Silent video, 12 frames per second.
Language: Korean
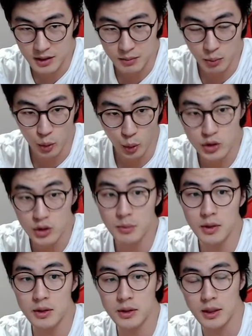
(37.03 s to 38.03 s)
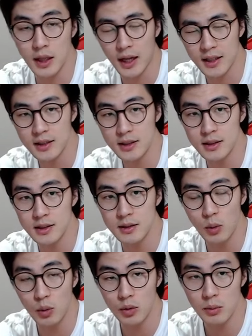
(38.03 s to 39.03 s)
뭐 요즘은 이제 다른
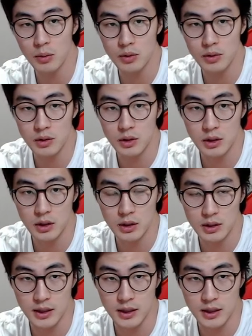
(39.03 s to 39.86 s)
호르몬들을